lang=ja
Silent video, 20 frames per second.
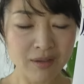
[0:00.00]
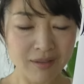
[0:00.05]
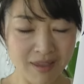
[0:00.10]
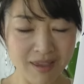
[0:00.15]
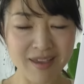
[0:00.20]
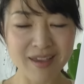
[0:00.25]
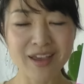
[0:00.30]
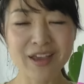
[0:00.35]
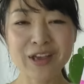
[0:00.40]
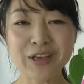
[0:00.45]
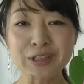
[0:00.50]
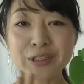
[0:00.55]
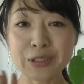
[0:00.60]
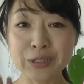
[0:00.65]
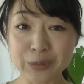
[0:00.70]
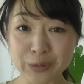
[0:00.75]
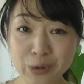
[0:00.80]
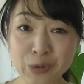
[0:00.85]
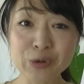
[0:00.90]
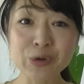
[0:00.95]
で
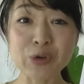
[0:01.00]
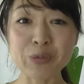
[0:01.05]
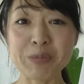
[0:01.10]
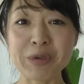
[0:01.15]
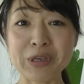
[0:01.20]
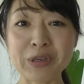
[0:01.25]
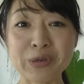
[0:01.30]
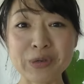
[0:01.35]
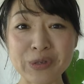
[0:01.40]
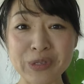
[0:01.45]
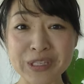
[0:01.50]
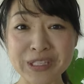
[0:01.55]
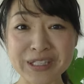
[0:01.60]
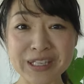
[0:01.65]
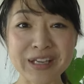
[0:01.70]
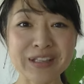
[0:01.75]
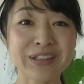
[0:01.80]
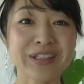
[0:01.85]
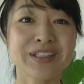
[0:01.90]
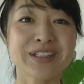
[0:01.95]
すごくびっくりし
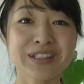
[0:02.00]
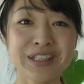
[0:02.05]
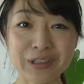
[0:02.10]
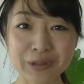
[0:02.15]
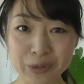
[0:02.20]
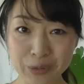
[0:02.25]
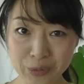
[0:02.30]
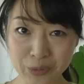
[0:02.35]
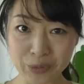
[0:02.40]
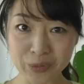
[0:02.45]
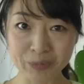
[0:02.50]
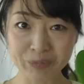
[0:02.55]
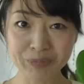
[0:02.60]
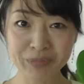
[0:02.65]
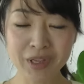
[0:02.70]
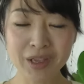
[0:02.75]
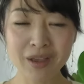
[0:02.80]
たんですけど